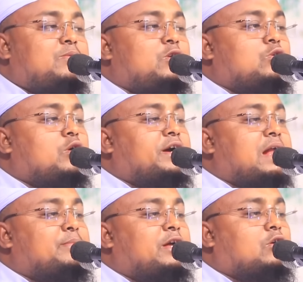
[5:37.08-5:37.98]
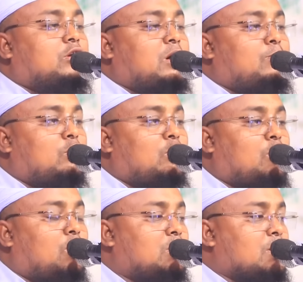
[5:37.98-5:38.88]
বিভিন্ন গ্রামের কথা বলল
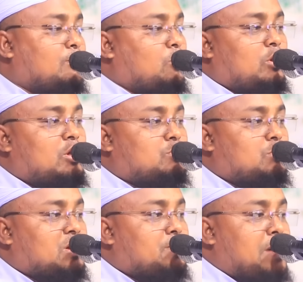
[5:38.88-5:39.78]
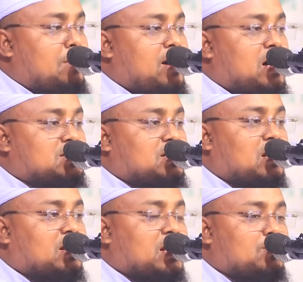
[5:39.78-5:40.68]
বললে তোদের বাবা আছে
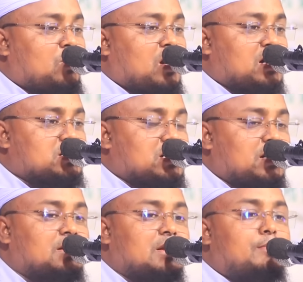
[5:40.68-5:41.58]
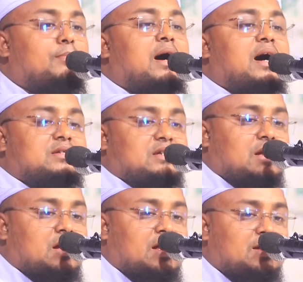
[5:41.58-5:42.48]
না নাই বলে আছে মা আছে
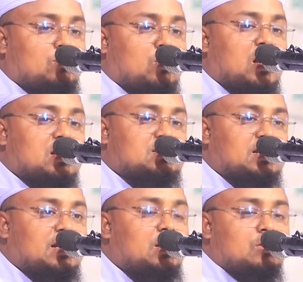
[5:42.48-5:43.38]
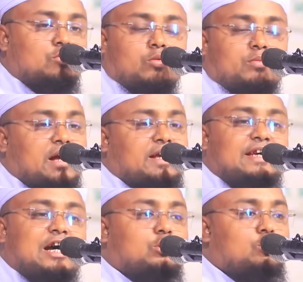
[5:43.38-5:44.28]
না নাই বলে আছে তোমরা
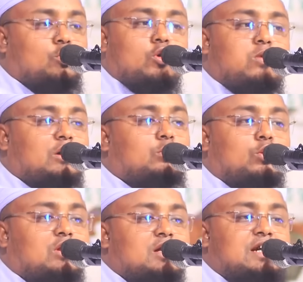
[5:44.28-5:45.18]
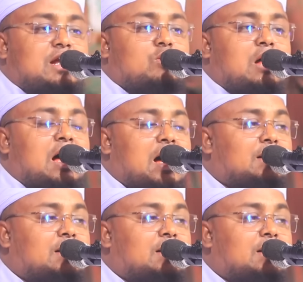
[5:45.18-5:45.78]
কি এতটুকু ভদ্রতা জানো না